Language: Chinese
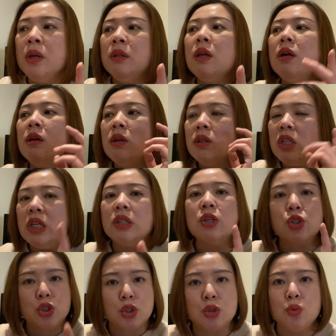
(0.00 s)
那你的
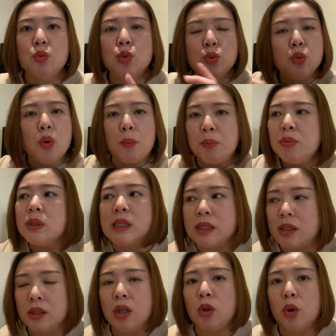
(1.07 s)
植物如果不
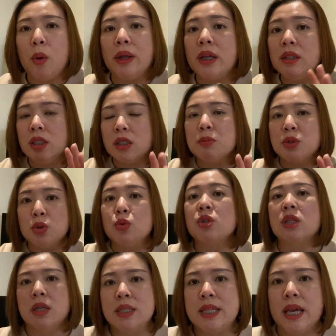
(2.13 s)
死掉的话，那你是不是就
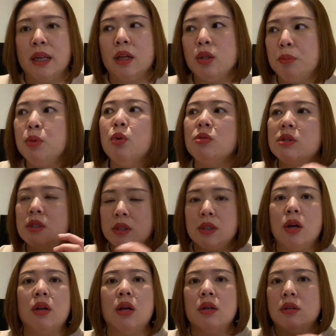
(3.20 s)
省钱了？你不用死
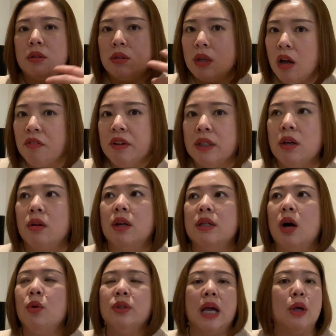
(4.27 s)
掉了，浪费掉了，
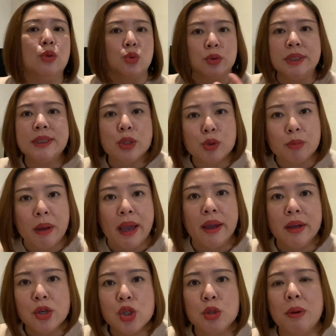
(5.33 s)
然后你还要重新再去买，
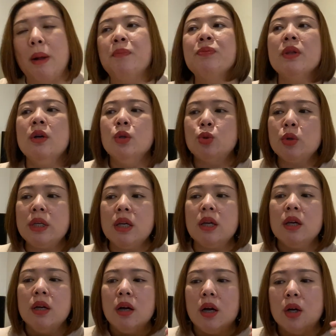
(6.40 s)
是吧？所以
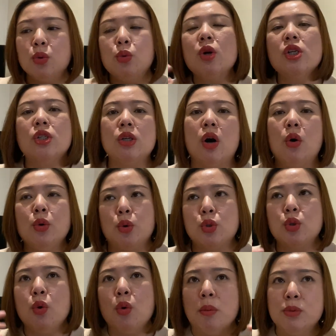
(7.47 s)
很多时候，有
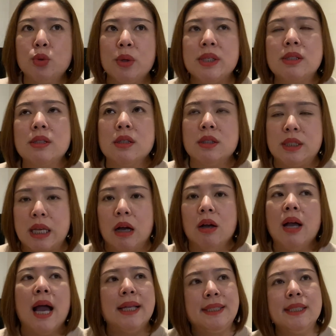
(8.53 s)
时候我们就会思想，
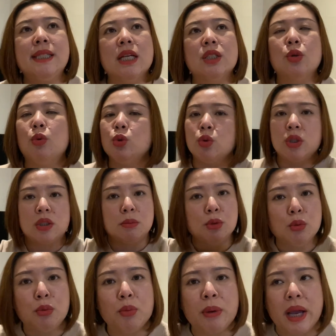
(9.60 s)
哎，极简生活就是什么
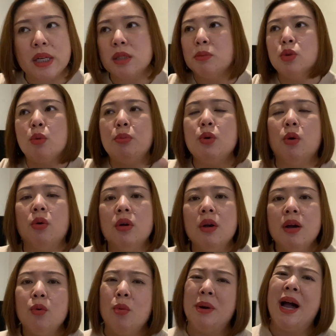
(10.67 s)
都不买，什么都不用，
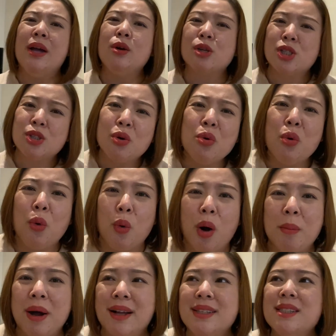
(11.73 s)
我们还要生活
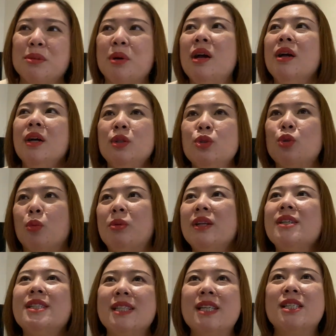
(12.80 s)
嘛？你怎么，你总不
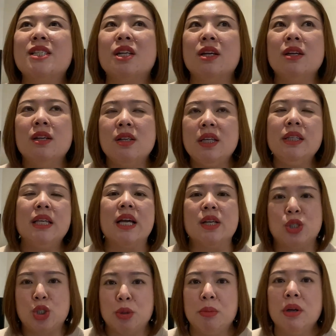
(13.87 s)
能真的是一点
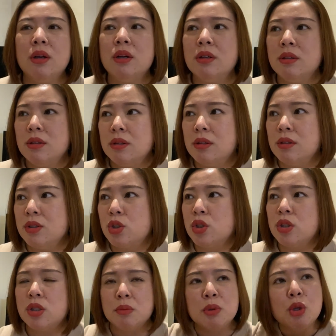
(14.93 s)
什么，呃，
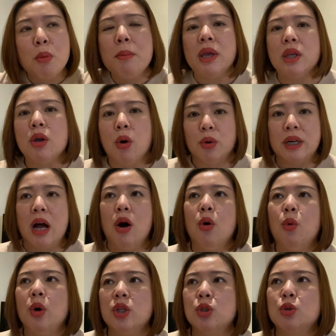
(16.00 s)
什么都没有，然后
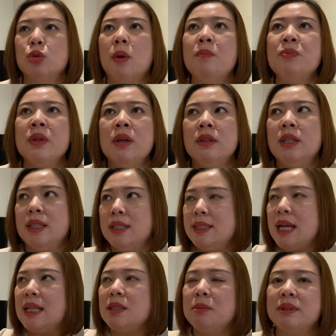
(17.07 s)
或者是说你的
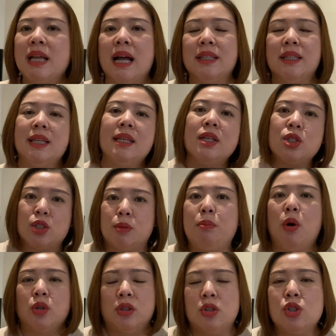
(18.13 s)
家这么大，你天天只
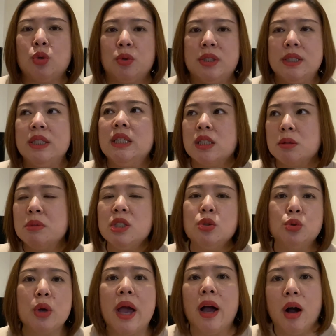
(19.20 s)
抱着你的手机，你什么兴
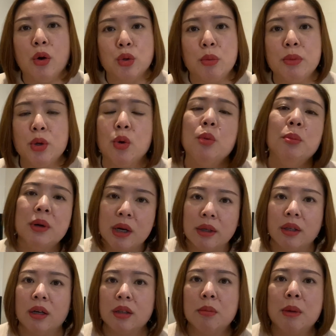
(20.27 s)
趣爱好都没有，不可
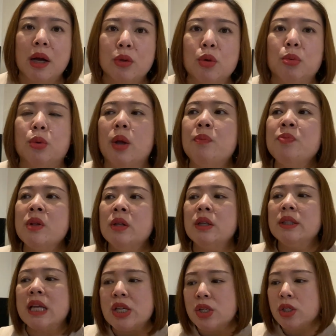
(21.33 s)
能的嘛，对不对？
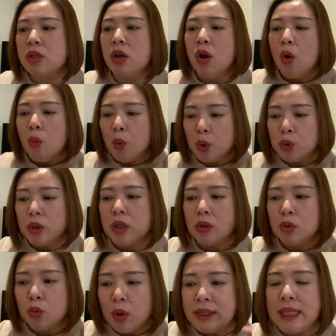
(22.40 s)
那但是我觉得
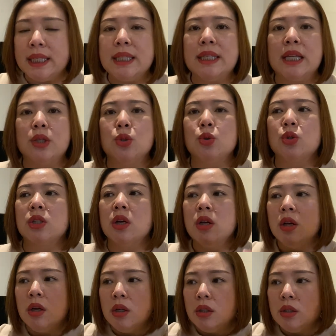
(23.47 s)
关键一点呢，就是
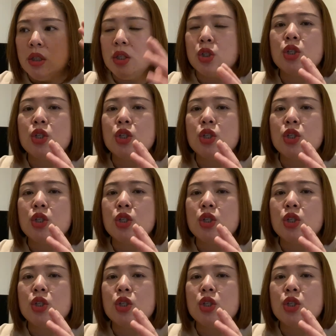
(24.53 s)
你